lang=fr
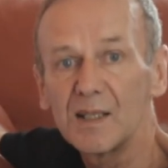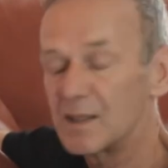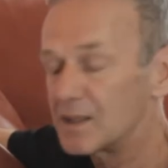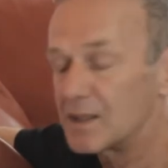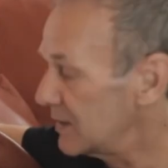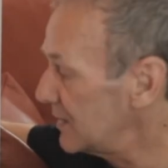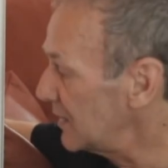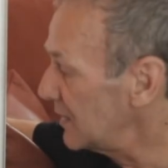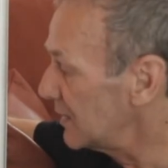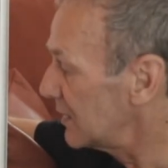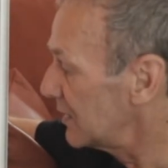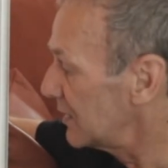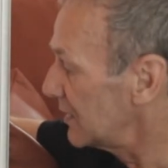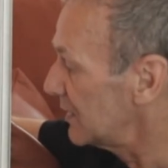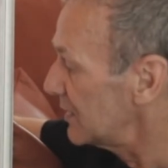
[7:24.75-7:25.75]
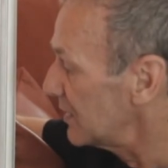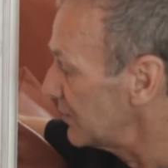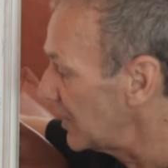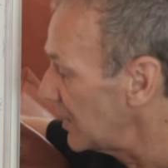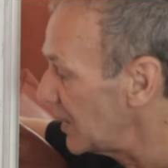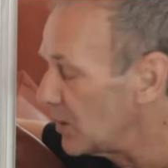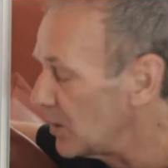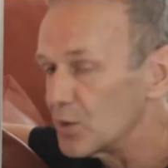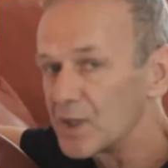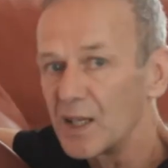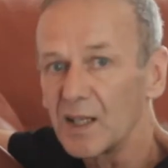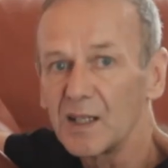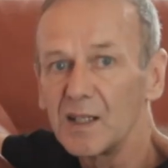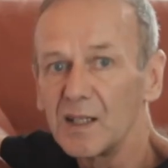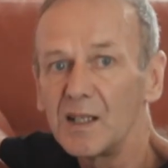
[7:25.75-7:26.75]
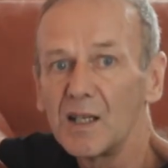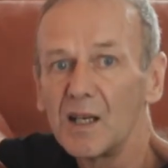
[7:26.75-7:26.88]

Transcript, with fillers: 5, hein, ça fait 1 au carré,